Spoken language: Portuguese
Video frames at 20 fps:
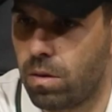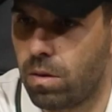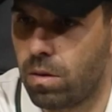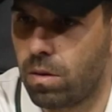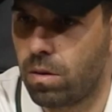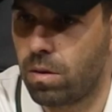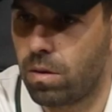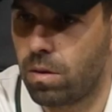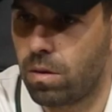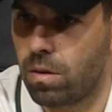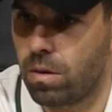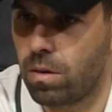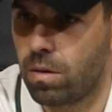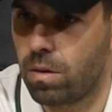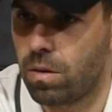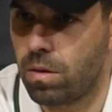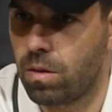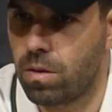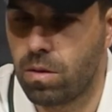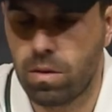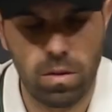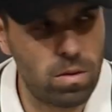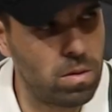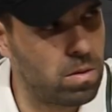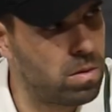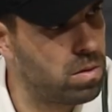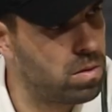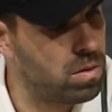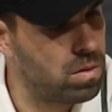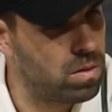Boa tarde, conferência de imprensa
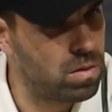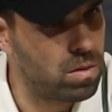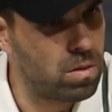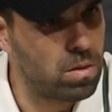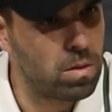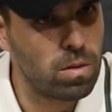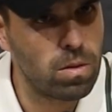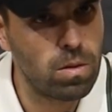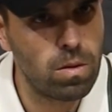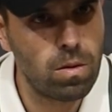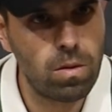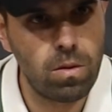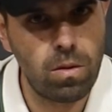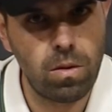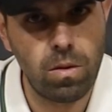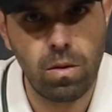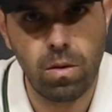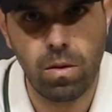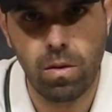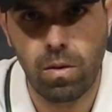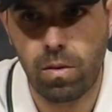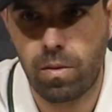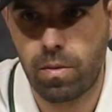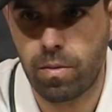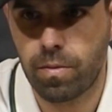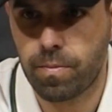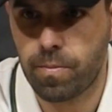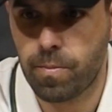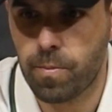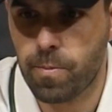de lançamento do jogo Passo Feira
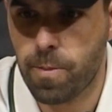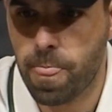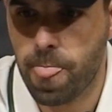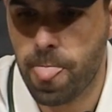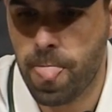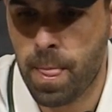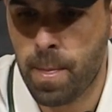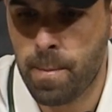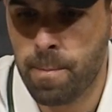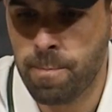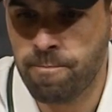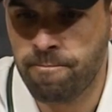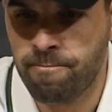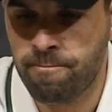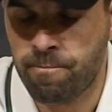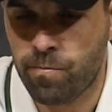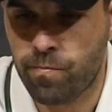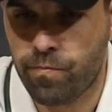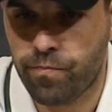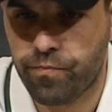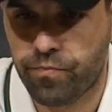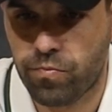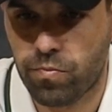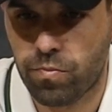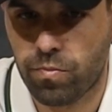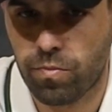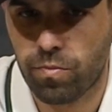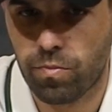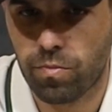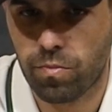Futebol Clube Português. As questões que
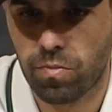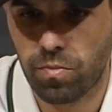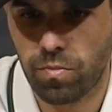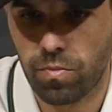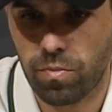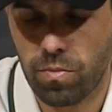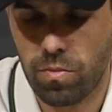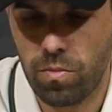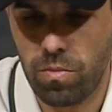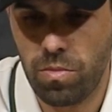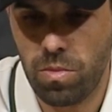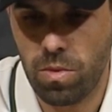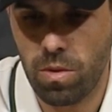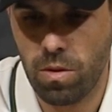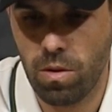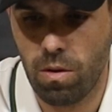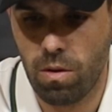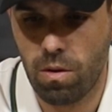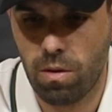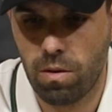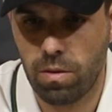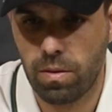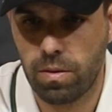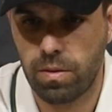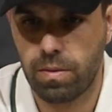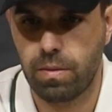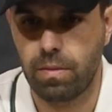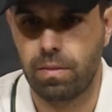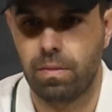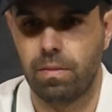querem colocar ao Mr. Ricardo
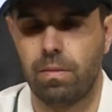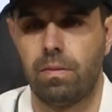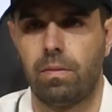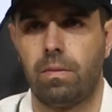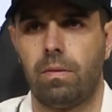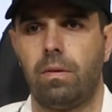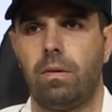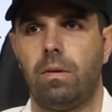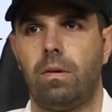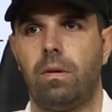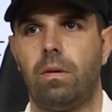Silva. Boa